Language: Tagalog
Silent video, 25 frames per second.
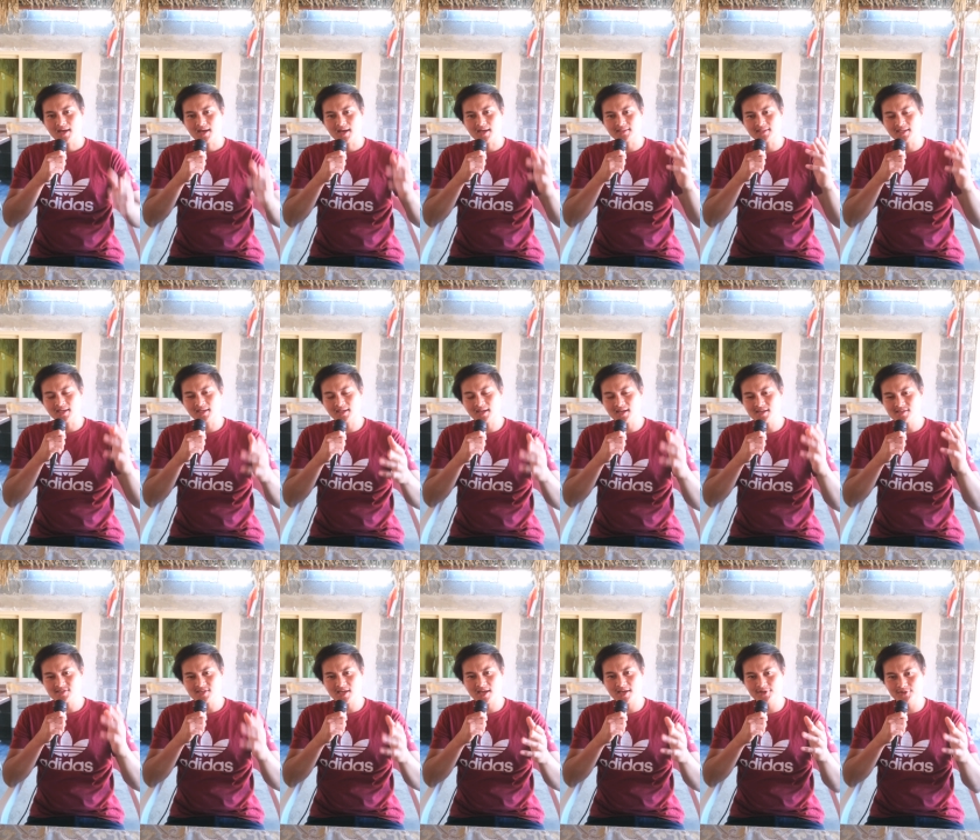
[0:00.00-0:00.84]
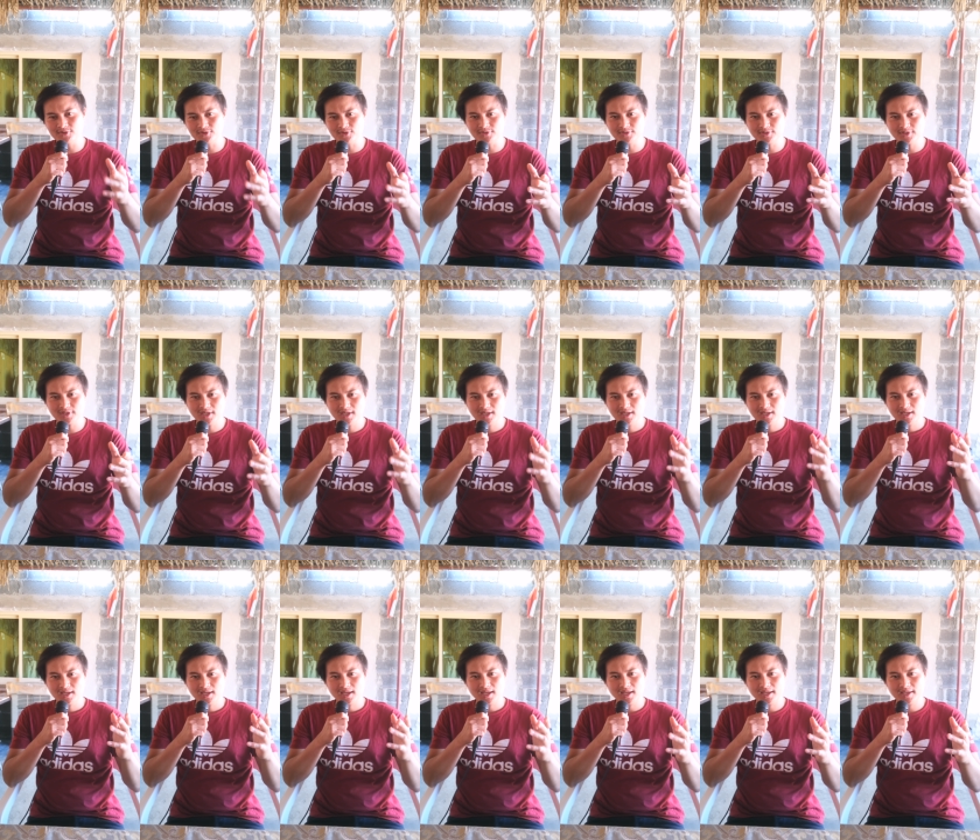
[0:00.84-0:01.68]
At hanggang sa ngayon
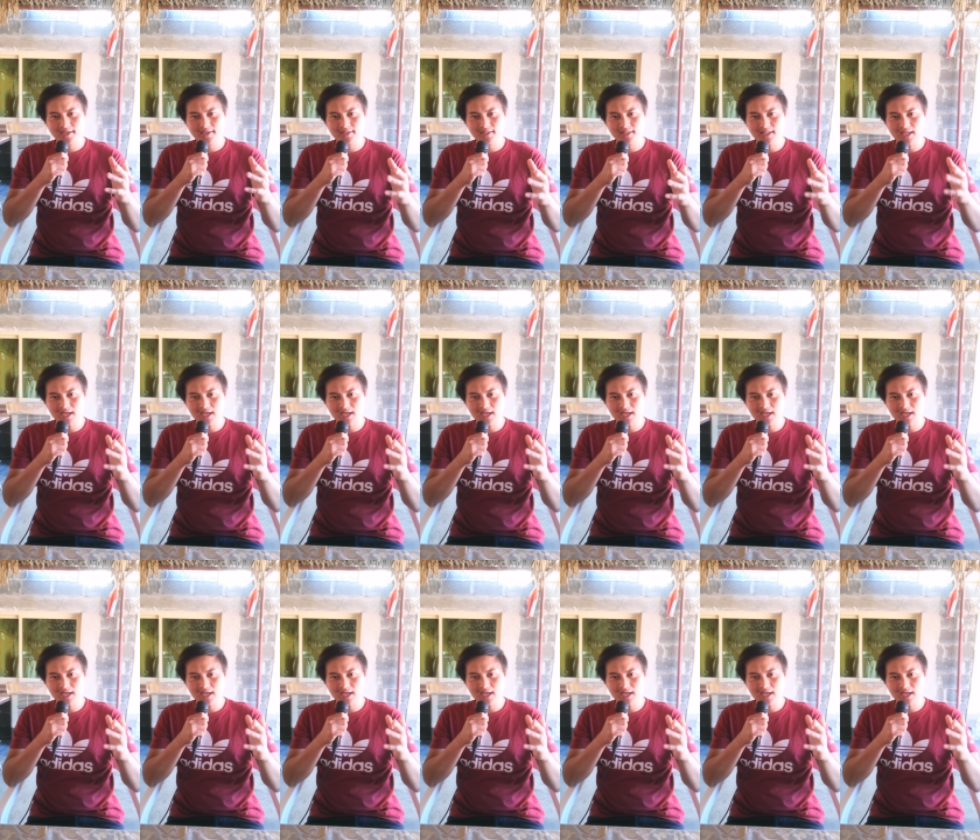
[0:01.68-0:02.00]
ay